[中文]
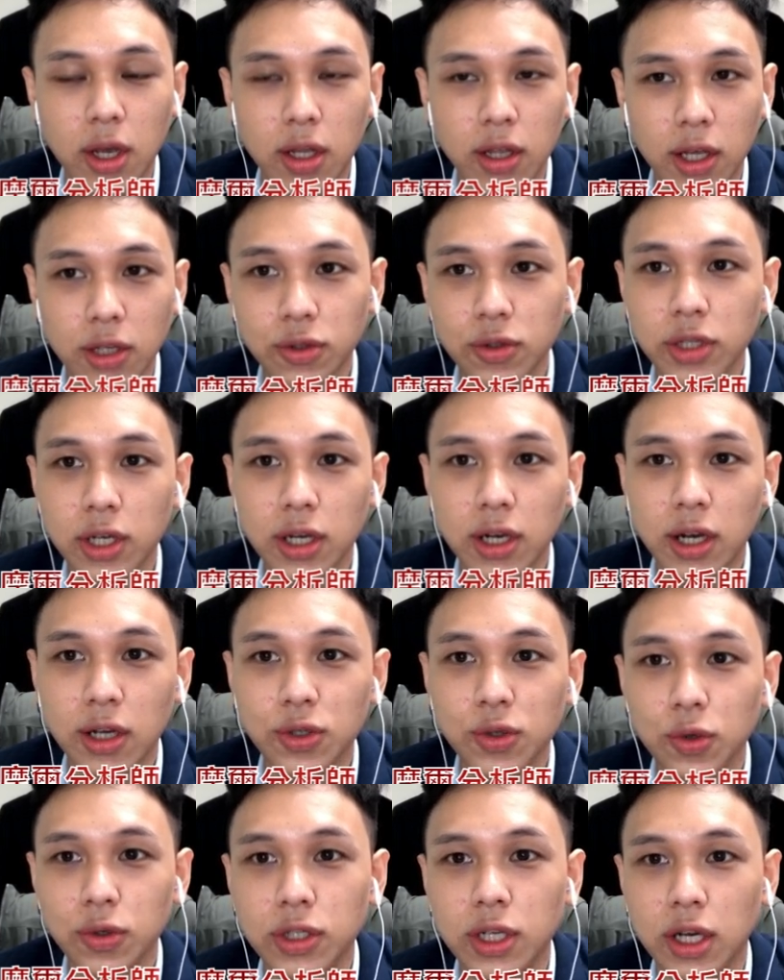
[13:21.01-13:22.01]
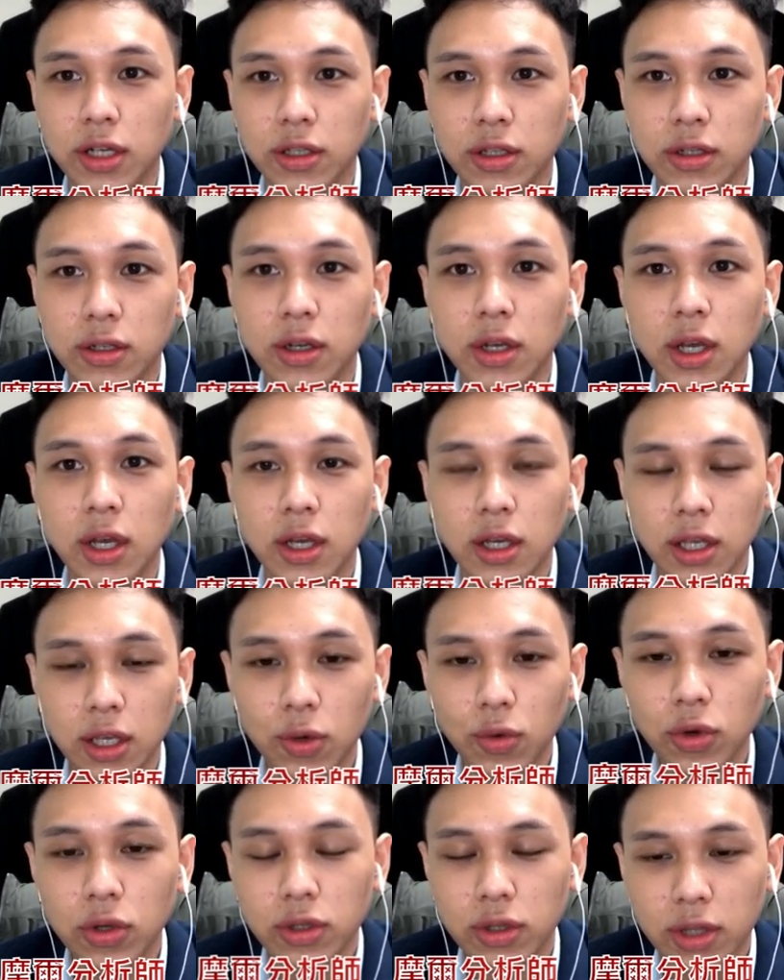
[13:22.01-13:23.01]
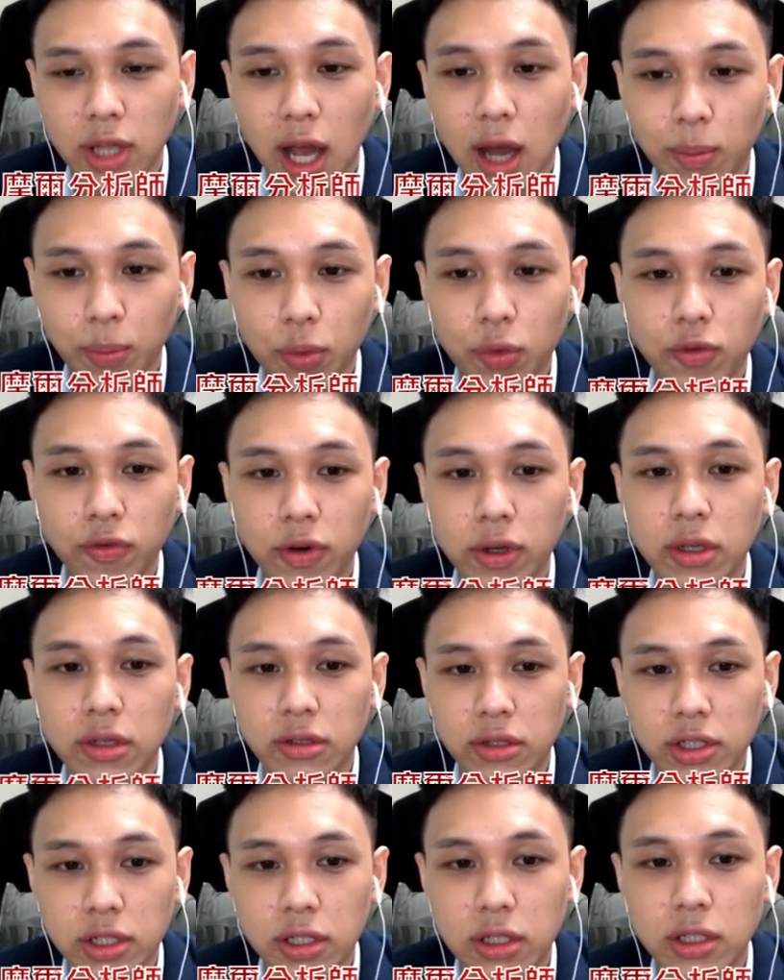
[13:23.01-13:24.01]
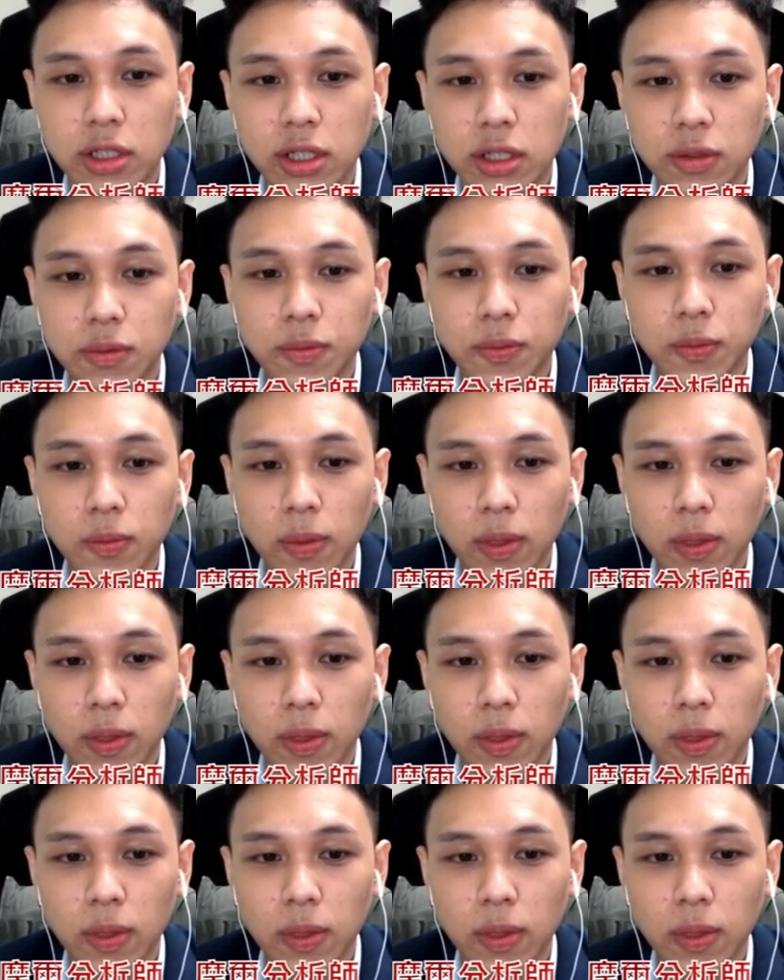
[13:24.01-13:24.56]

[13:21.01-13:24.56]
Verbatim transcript: 那就像刚刚所讲的，因为大部分的基金。